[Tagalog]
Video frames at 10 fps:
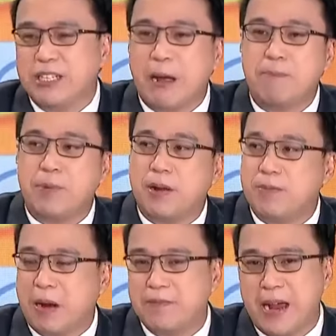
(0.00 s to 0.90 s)
for
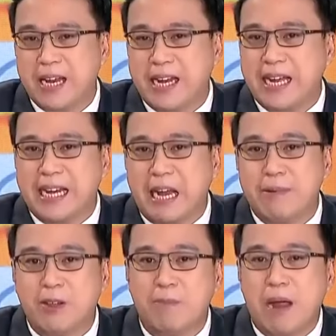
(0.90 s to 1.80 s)
example, mag-file ka ng
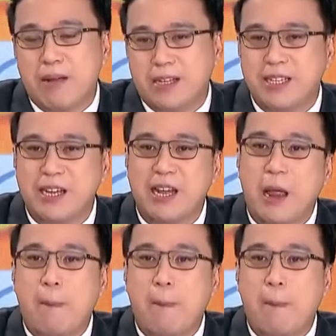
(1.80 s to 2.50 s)
annulment of marriage.